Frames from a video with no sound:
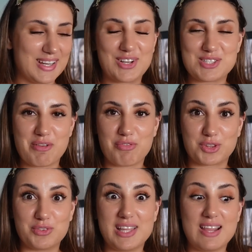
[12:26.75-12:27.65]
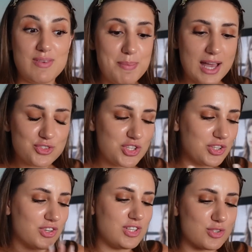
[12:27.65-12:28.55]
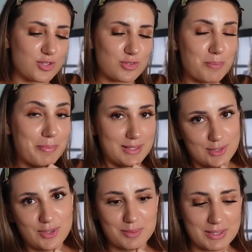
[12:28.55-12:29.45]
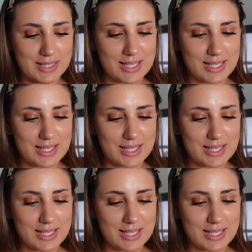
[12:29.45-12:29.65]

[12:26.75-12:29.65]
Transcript: le cose che vi ho fatto vedere vi piacciono io sono particolarmente